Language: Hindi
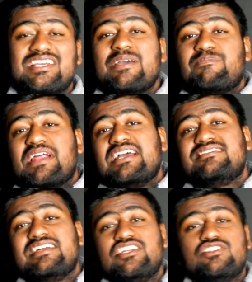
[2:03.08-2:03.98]
चाहिए
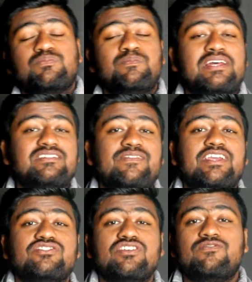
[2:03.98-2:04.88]
प्राइस रेंज
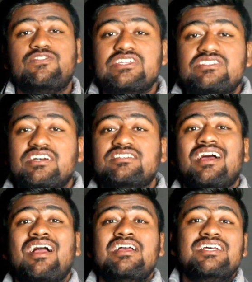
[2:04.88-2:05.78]
स्पेसिफिकेशन फीचर्स
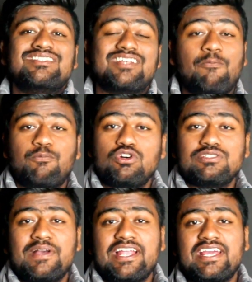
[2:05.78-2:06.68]
सब
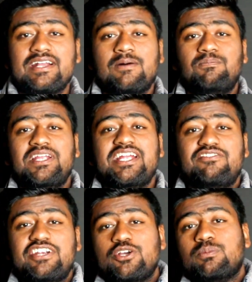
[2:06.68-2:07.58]
कुछ मैंने कंप्लीट
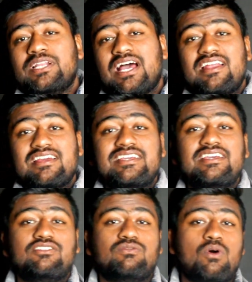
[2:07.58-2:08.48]
वीडियो बना
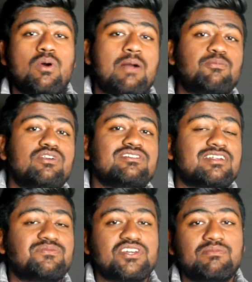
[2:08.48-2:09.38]
रखी है तो वो आपको
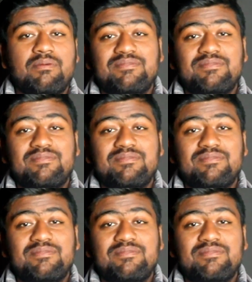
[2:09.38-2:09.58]
डिस्क्रिप्शन में